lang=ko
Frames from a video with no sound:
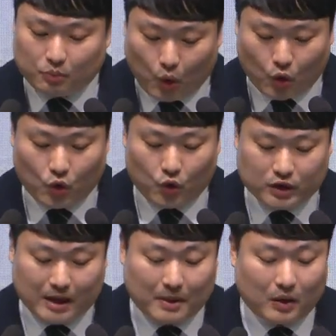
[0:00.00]
포로로
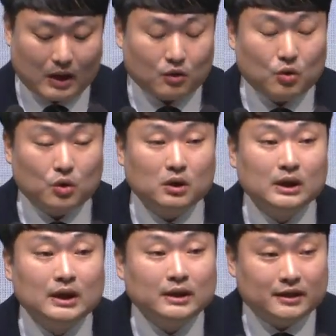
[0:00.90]
잡아왔고
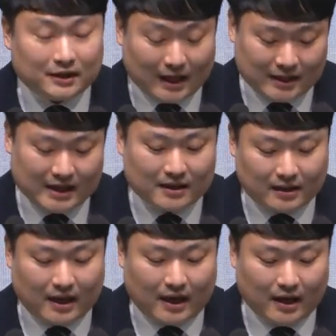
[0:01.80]
뜻하지
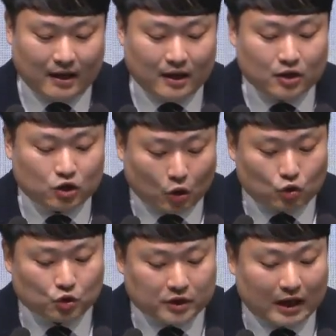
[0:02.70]
않게
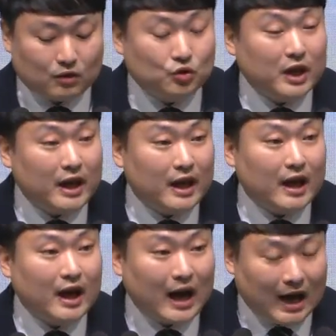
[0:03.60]
적국
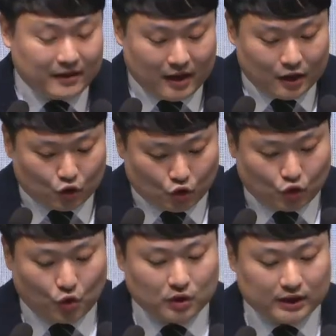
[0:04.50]
장군의 아내의
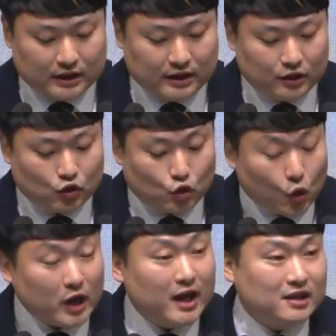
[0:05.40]
수종을 드는
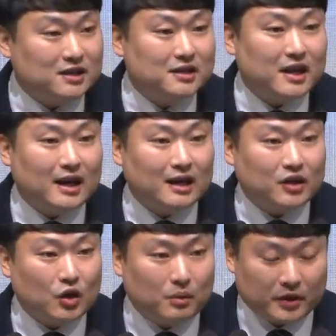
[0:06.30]
종의 신세가
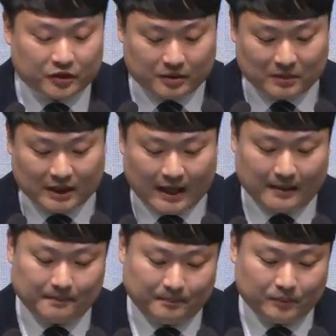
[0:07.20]
되어버렸습니다.
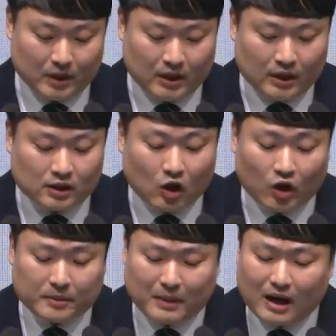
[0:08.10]
그
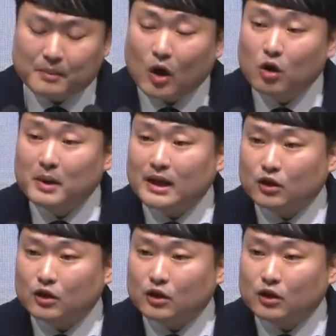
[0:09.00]
어린 마음에 얼마나